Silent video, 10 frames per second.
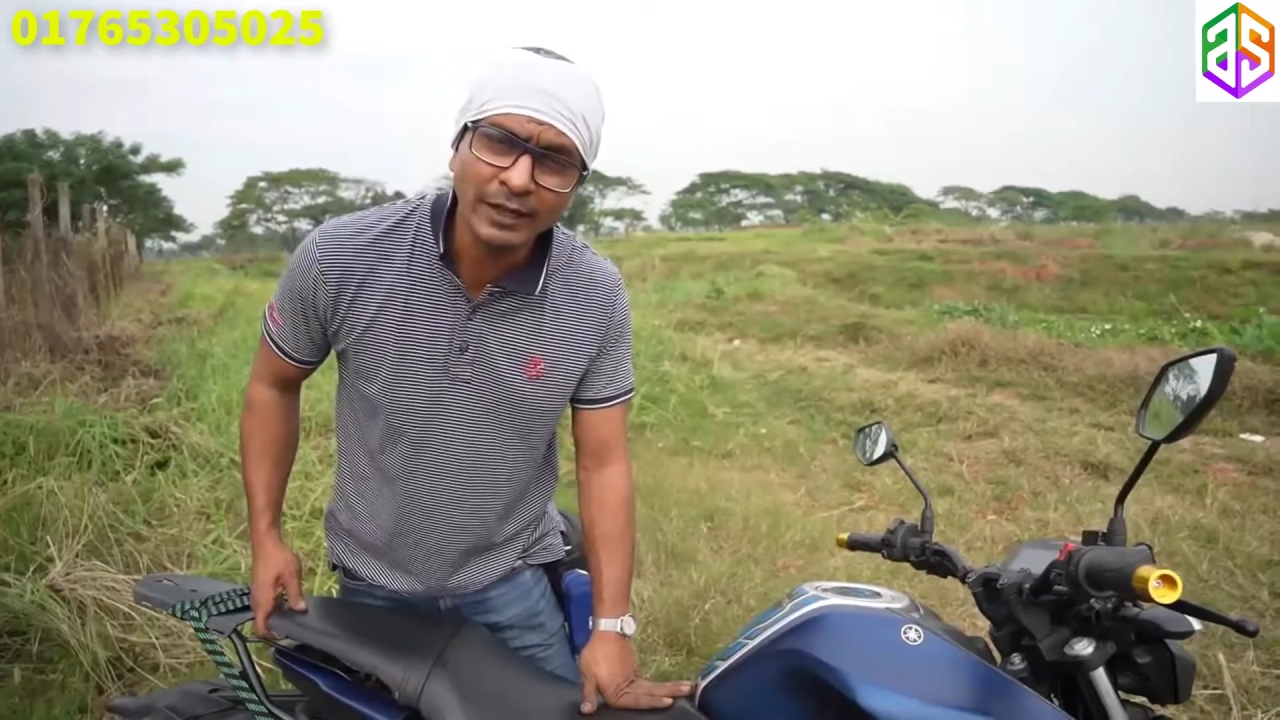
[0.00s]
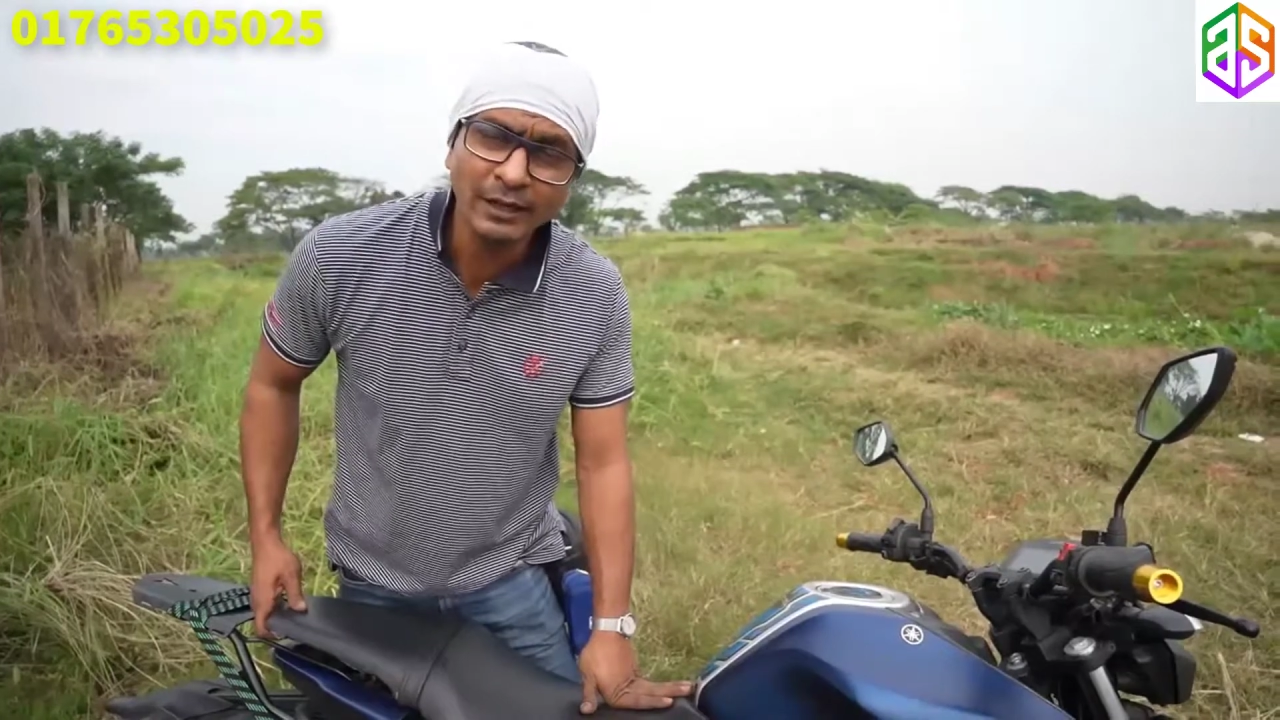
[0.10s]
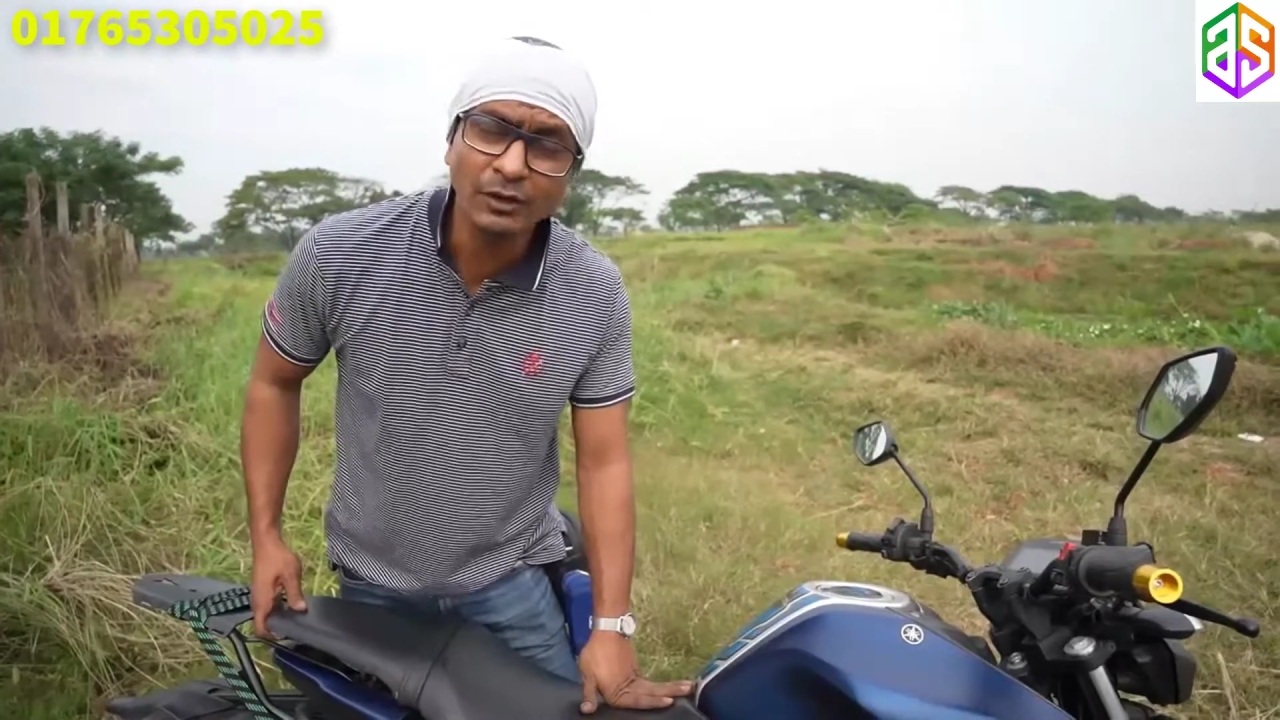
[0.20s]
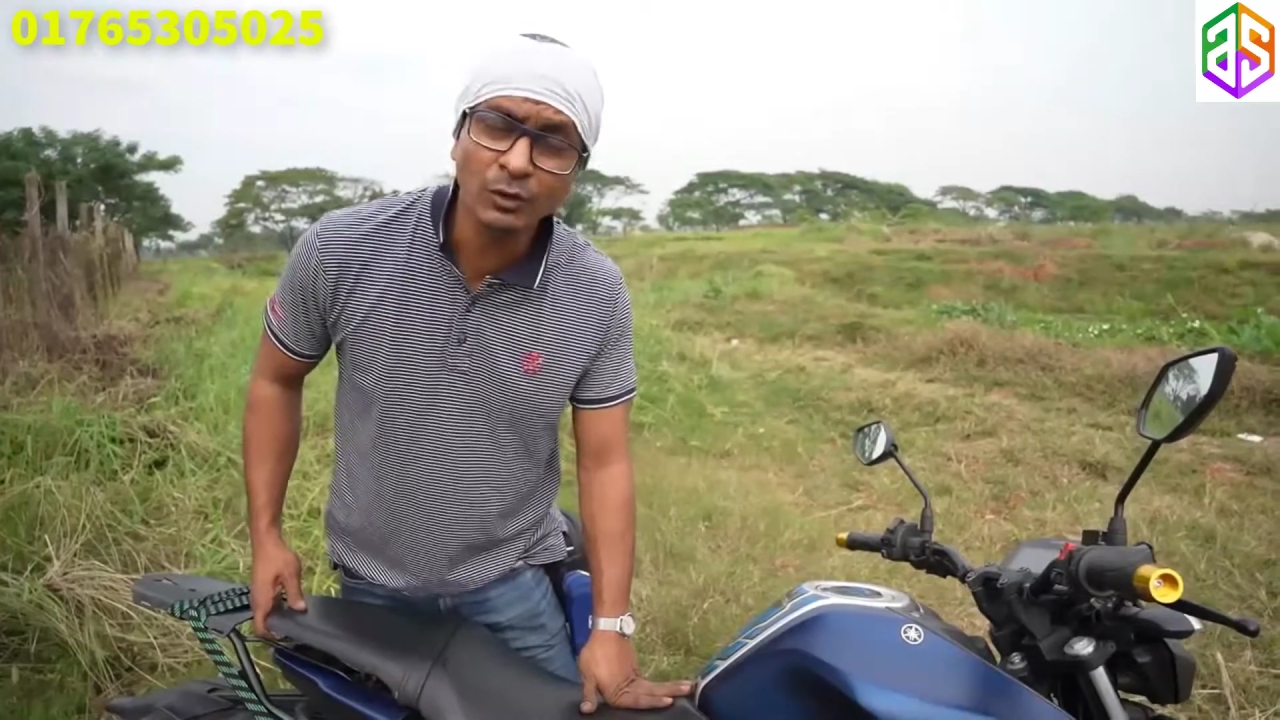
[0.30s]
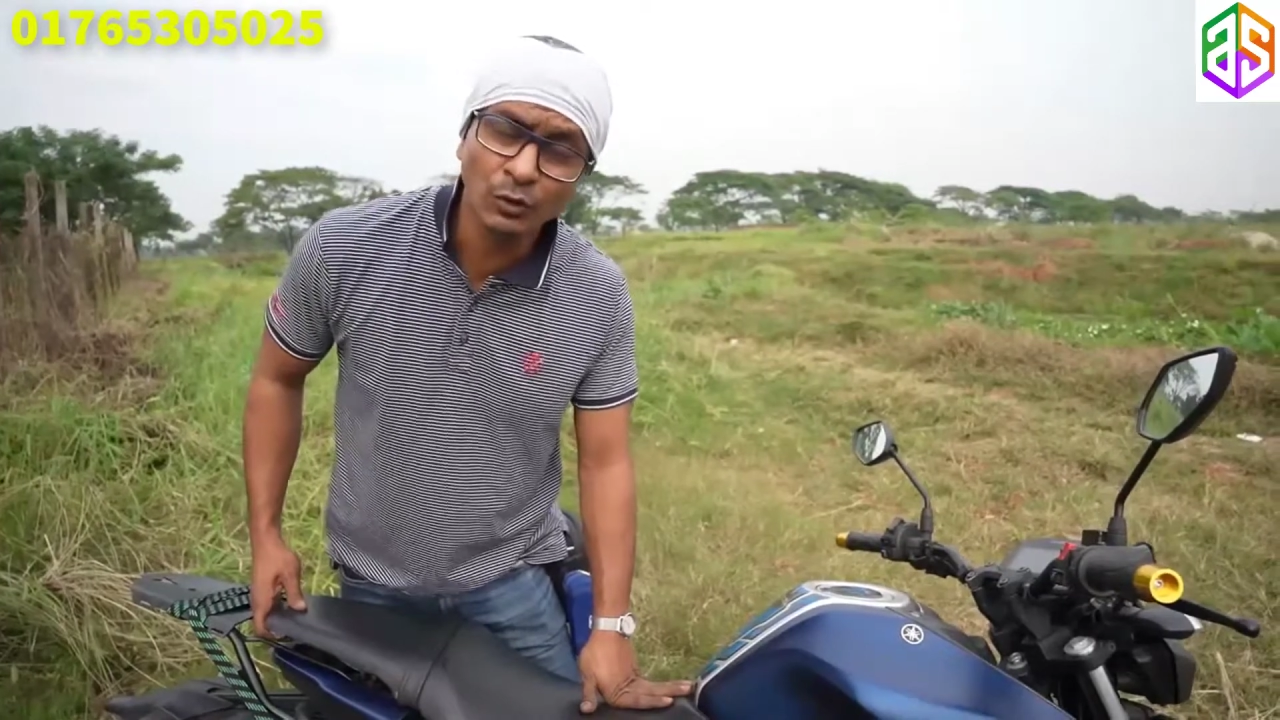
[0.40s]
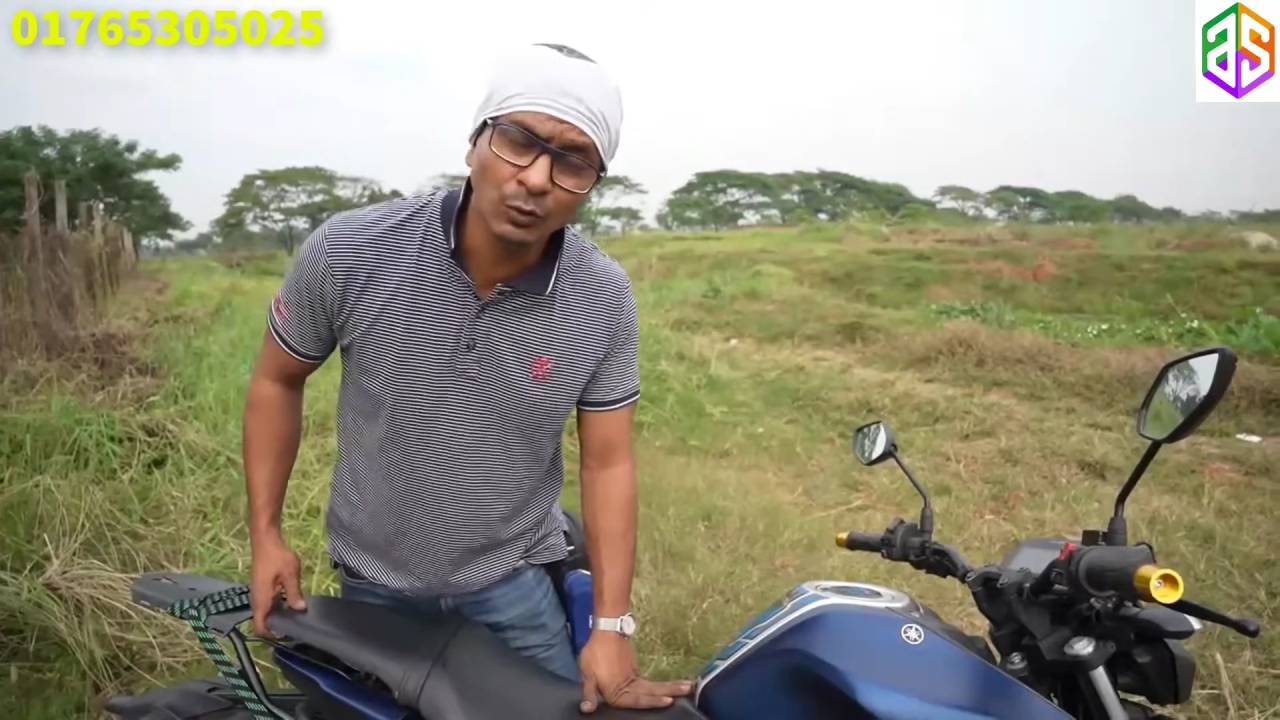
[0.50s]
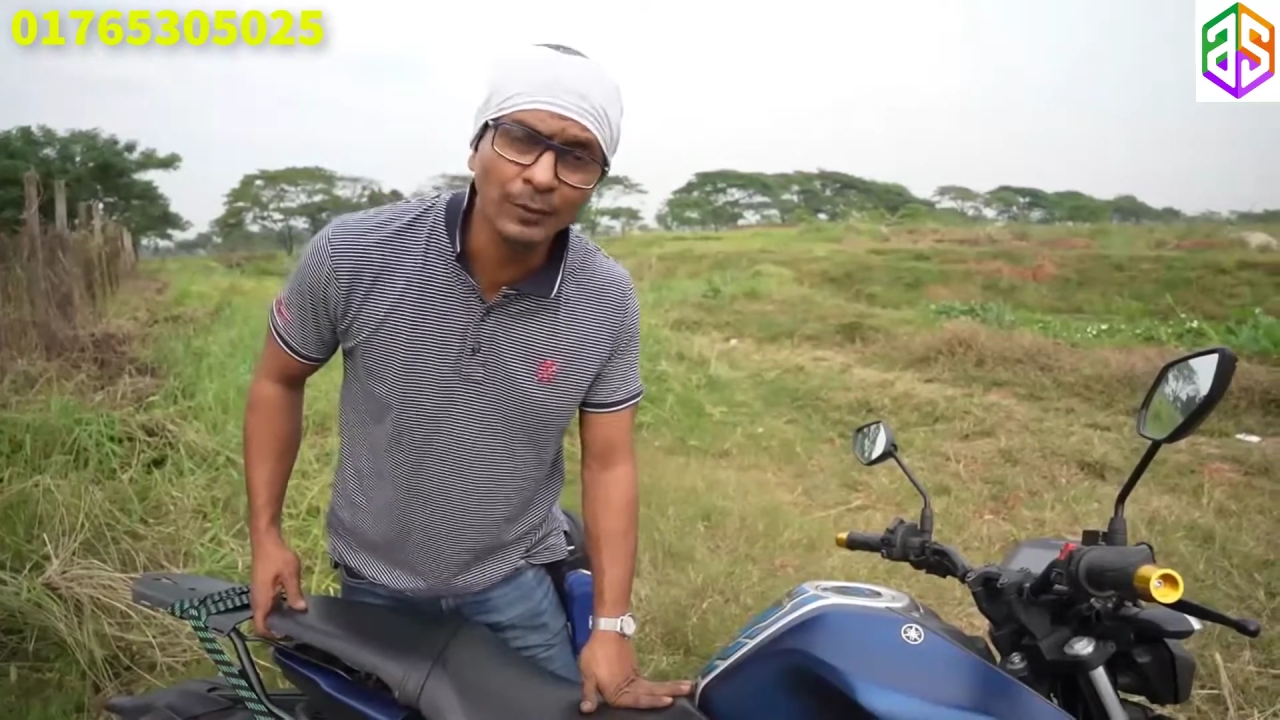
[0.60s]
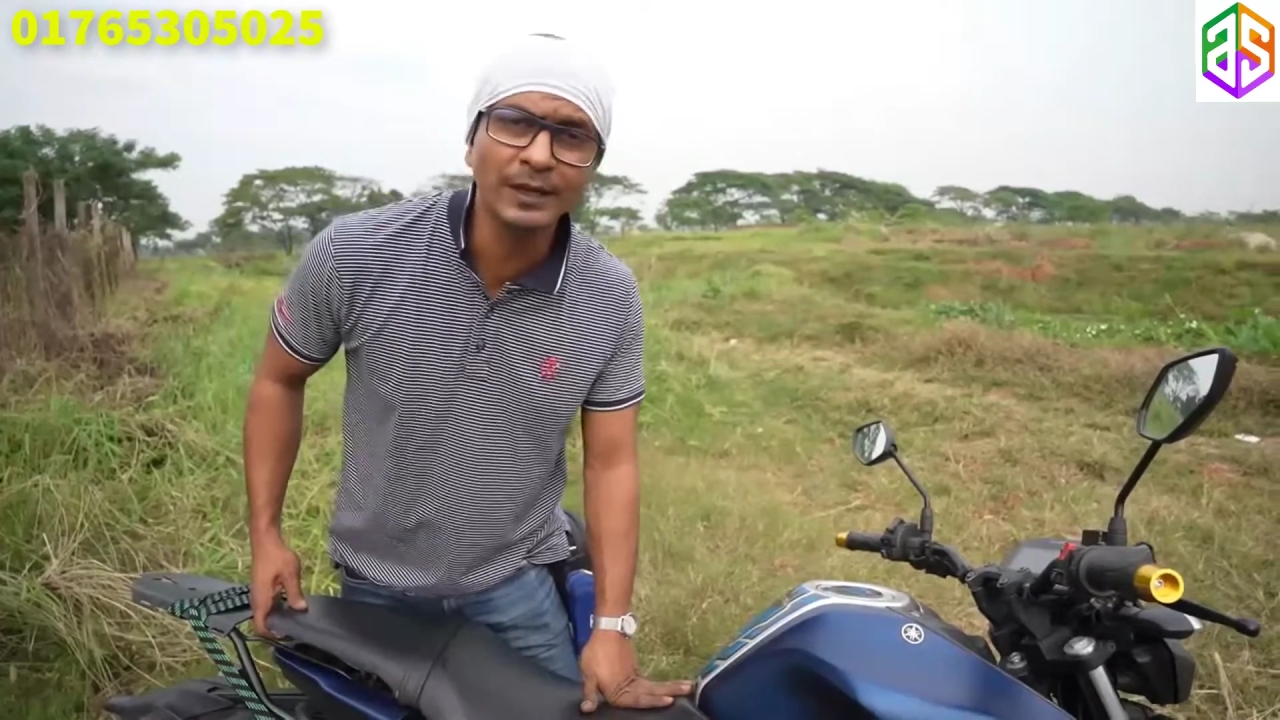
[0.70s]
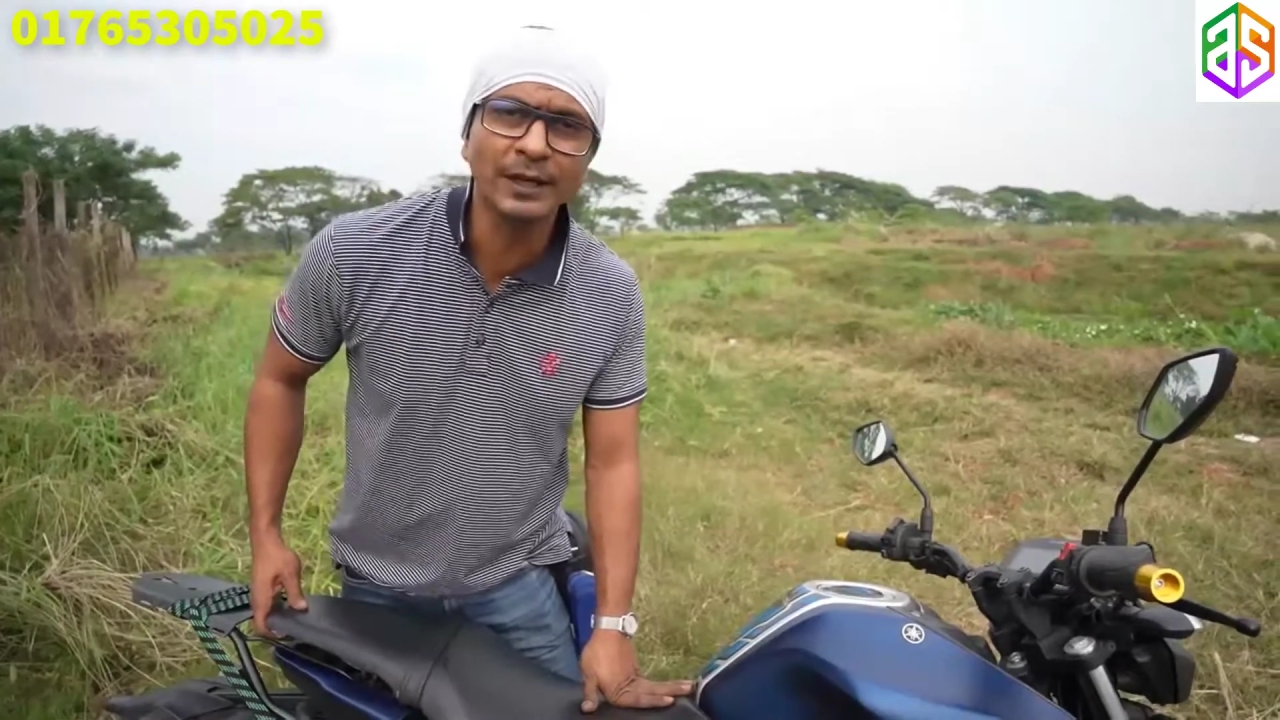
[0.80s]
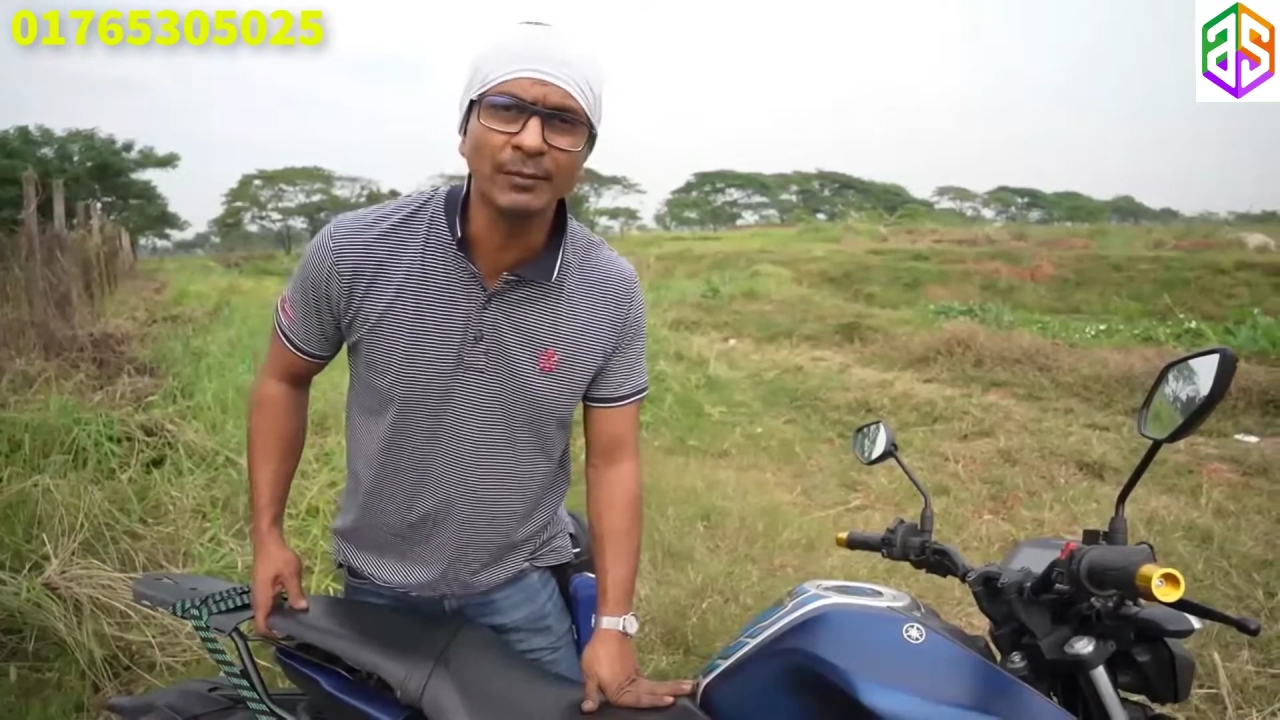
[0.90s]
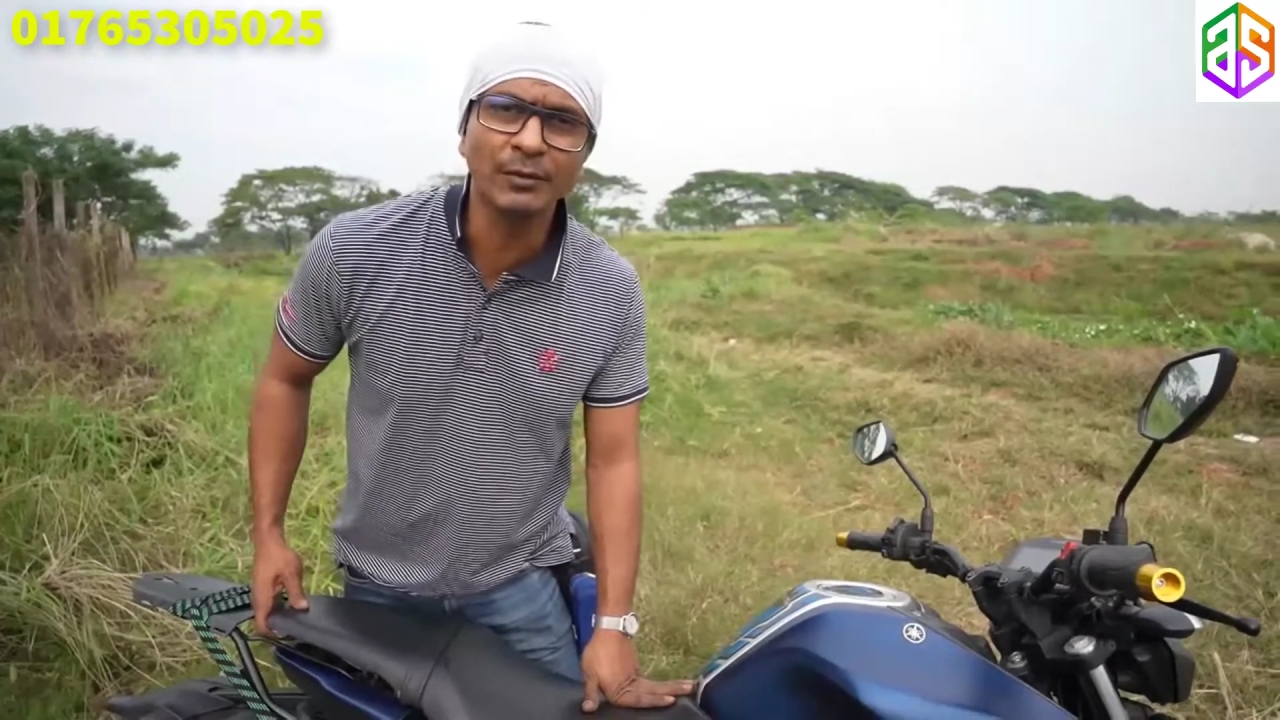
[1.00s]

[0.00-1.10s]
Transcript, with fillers: থাকে খুবই